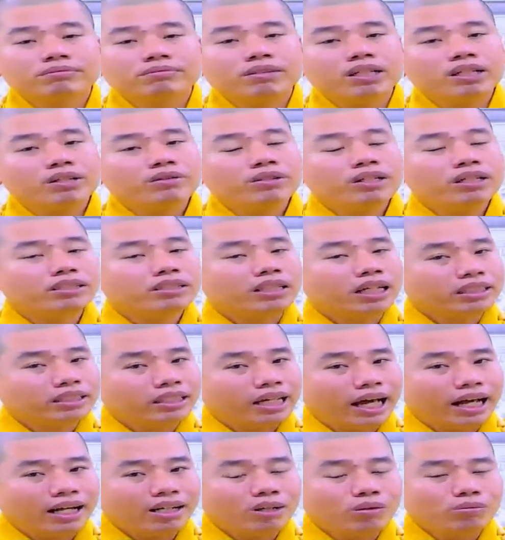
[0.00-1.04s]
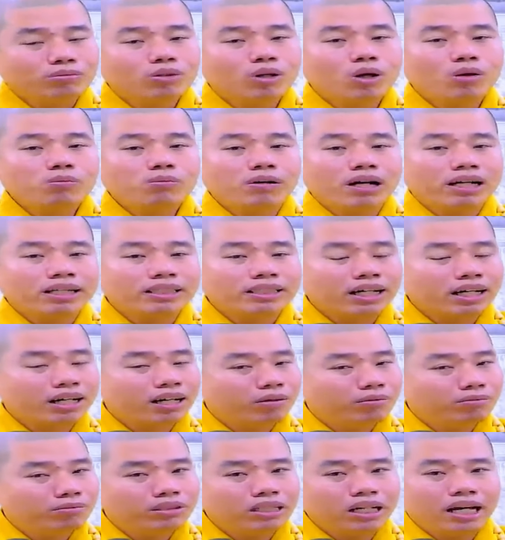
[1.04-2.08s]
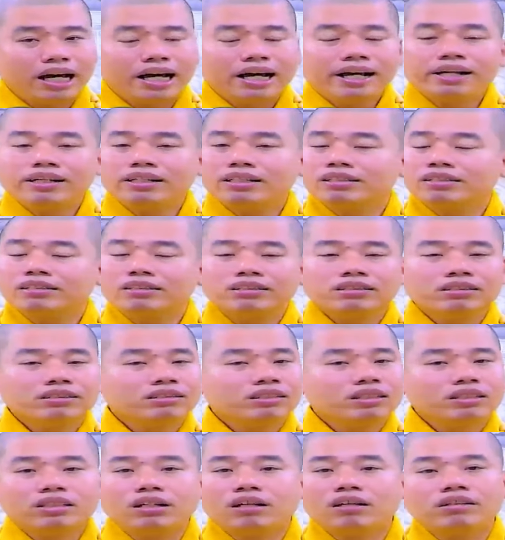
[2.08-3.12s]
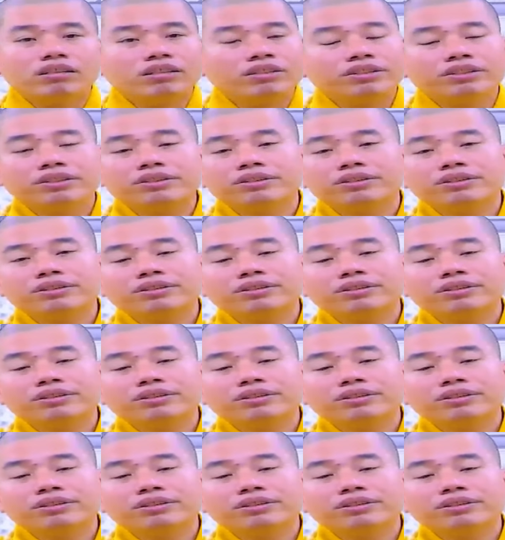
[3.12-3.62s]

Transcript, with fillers: nếu như người ta trả cũng tốt mà người ta không trả thì thôi